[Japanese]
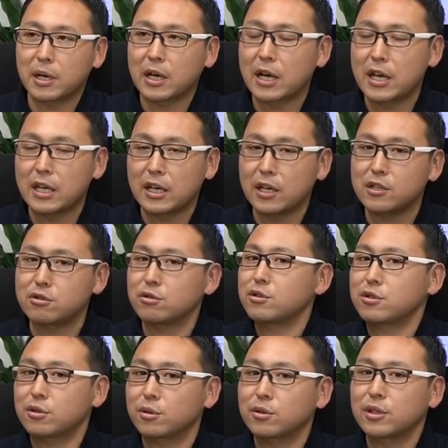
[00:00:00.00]
まあ、海外出
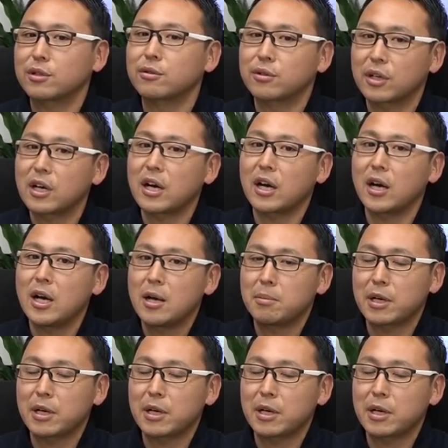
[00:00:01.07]
張っていうのが、